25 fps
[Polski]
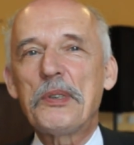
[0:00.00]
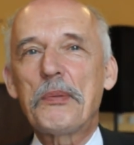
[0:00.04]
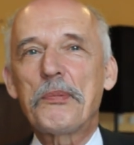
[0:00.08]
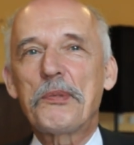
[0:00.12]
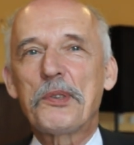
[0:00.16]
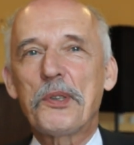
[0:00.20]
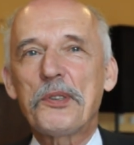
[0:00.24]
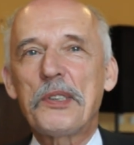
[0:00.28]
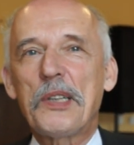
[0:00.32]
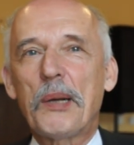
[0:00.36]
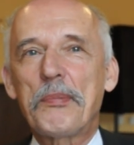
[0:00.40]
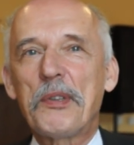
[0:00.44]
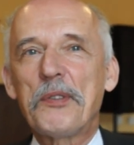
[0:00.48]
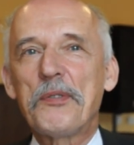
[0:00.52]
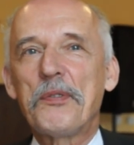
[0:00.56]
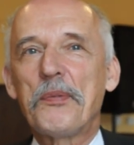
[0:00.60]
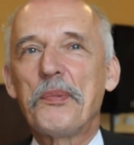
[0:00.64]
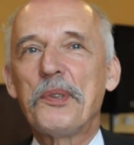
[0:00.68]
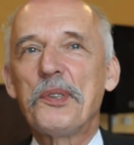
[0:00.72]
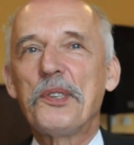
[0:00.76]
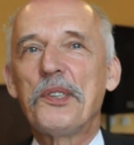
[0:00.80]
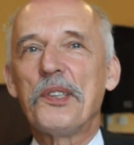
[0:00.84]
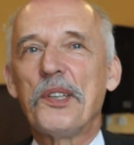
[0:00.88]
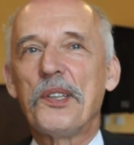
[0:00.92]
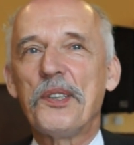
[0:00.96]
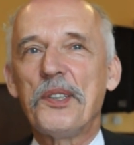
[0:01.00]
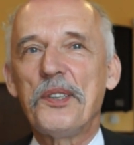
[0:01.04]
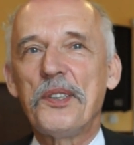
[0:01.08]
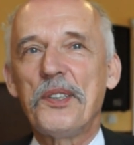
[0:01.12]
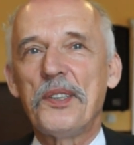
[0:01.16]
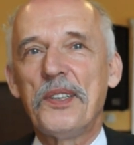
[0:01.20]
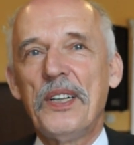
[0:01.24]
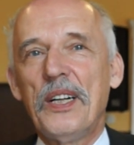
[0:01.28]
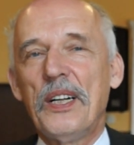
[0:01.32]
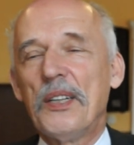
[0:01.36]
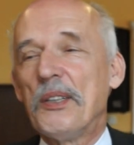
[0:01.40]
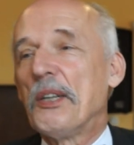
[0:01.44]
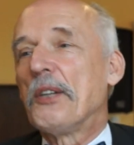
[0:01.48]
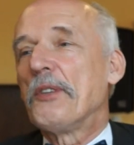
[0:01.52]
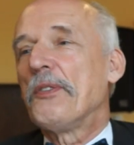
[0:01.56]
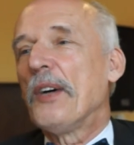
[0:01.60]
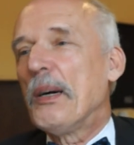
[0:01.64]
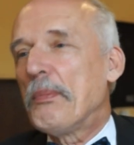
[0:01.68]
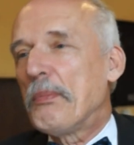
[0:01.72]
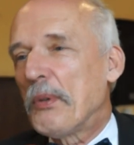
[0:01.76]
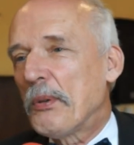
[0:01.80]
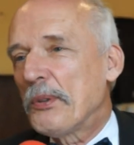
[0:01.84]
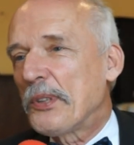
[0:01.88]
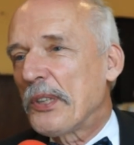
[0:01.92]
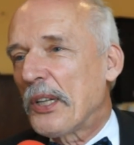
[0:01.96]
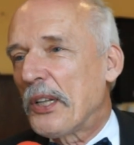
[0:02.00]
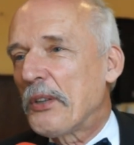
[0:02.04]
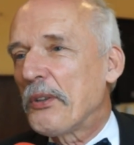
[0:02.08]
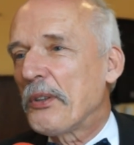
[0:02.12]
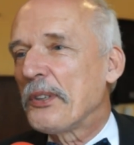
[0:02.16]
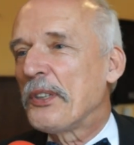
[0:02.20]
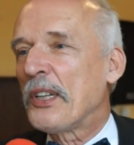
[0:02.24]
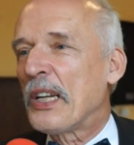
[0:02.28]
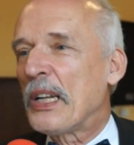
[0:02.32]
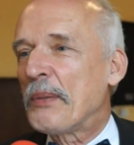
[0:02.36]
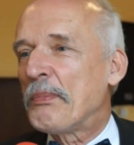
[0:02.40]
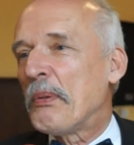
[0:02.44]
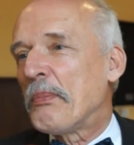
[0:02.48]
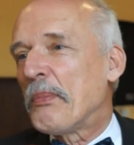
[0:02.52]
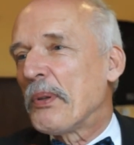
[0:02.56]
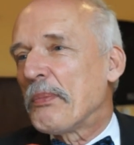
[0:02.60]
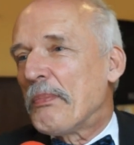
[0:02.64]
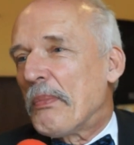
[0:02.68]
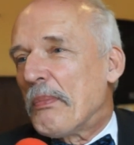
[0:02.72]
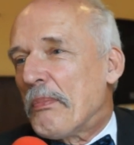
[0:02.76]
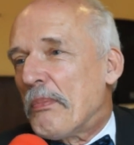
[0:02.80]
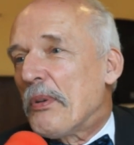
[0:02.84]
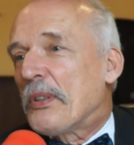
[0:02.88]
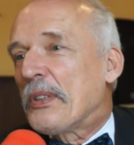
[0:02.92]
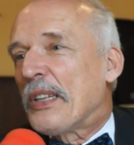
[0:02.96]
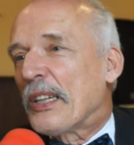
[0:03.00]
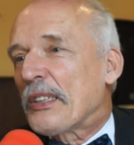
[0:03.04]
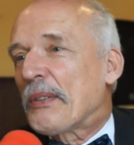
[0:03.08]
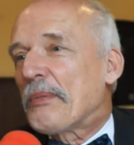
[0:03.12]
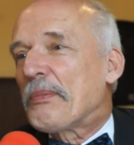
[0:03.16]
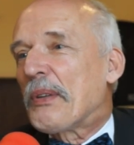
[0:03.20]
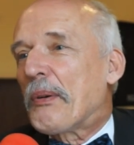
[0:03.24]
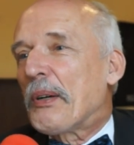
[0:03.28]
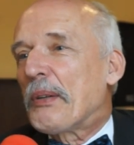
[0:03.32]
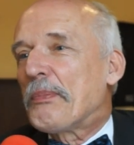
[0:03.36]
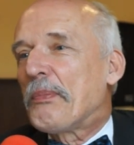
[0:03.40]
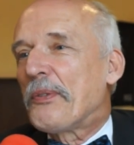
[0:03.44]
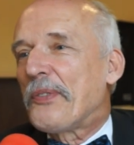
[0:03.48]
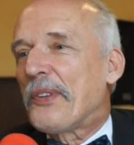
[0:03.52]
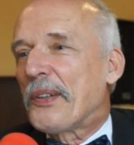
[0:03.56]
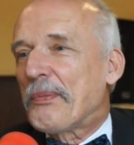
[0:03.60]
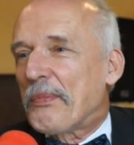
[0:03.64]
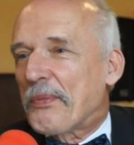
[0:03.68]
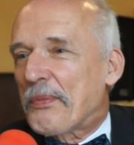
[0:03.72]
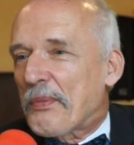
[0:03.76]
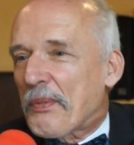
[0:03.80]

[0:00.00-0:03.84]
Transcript: żeby coś na mnie wymyślili i chwała Bogu, że tylko tyle, bo mógł na, przykład powie,